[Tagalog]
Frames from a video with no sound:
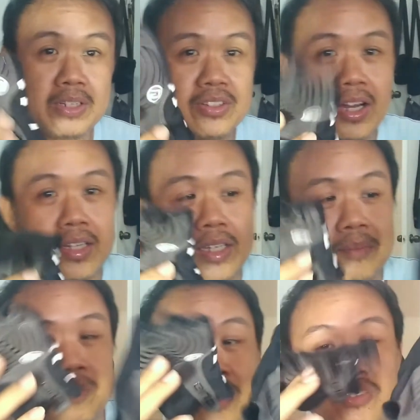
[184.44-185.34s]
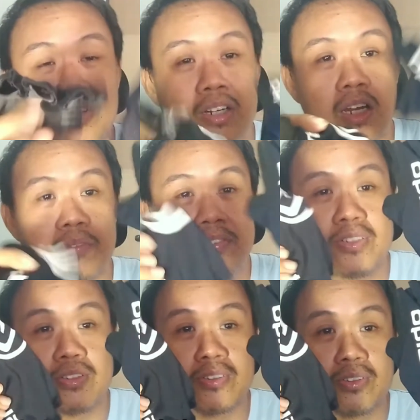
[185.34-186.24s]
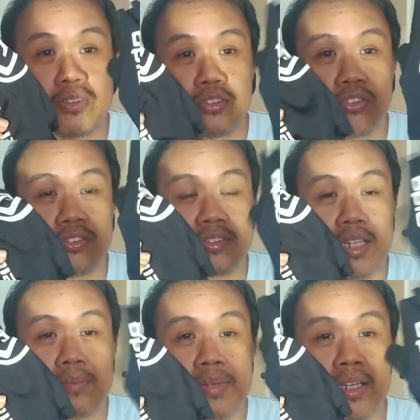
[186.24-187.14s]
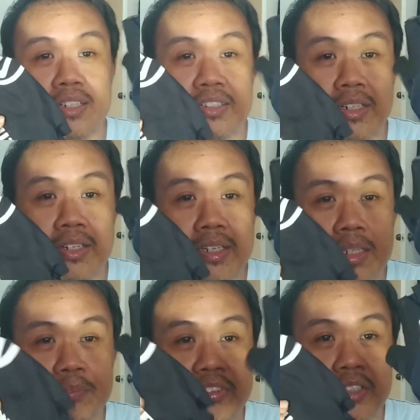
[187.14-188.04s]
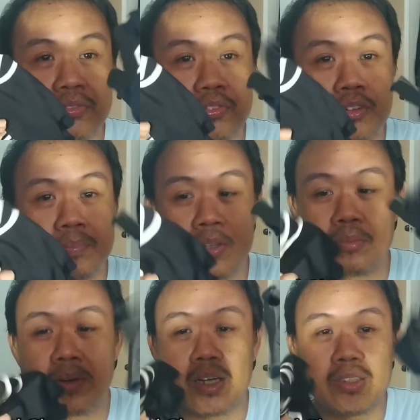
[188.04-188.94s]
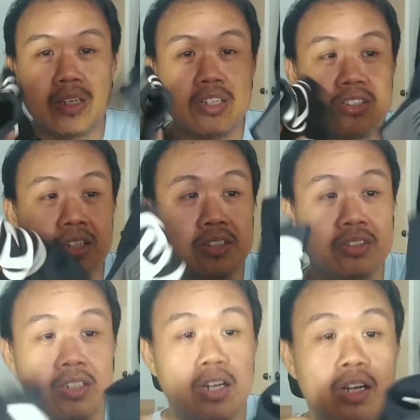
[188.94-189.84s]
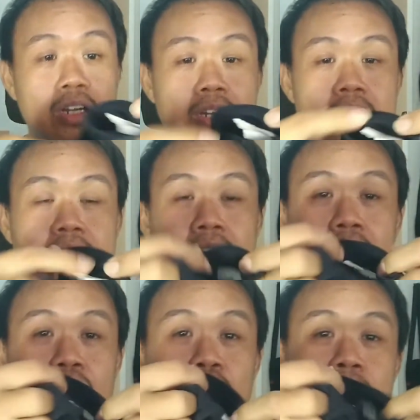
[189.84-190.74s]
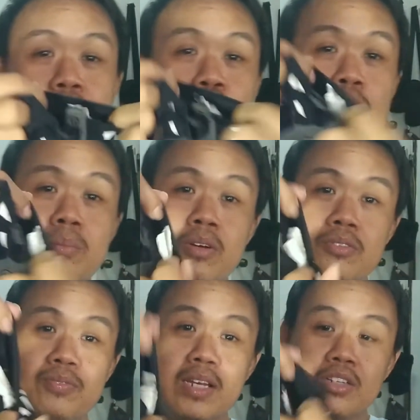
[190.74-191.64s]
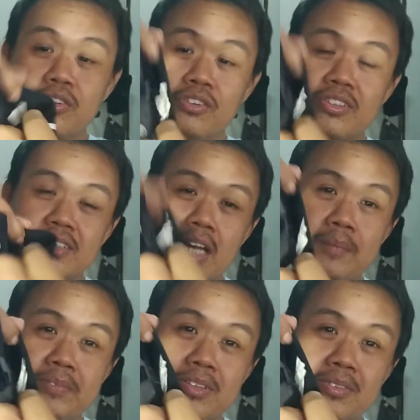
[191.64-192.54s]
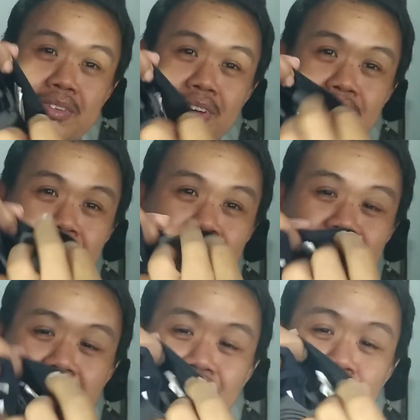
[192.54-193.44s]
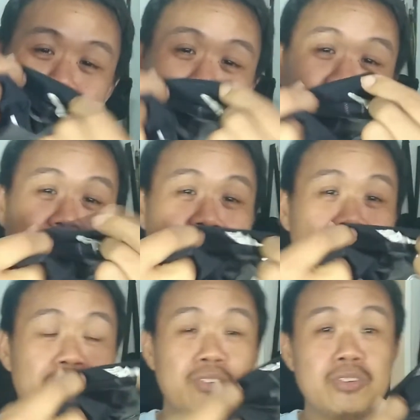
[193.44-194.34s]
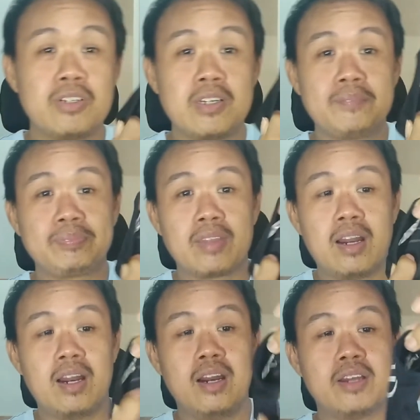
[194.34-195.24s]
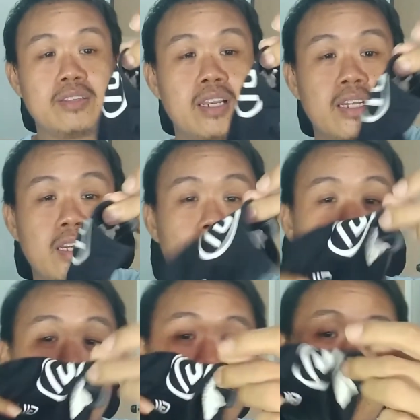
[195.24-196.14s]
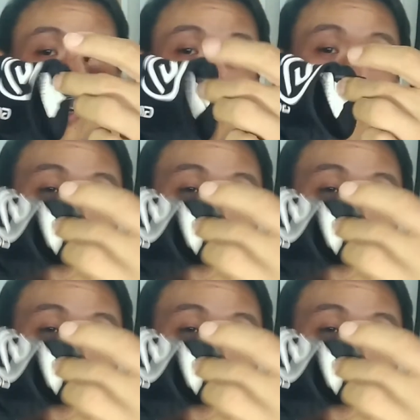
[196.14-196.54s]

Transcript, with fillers: yung aking bagong gloves. So semi lang siya, hindi pa siya full pero maganda rin siya at saka no, no more velcro straps, no more velcro po. So uh, talagang ano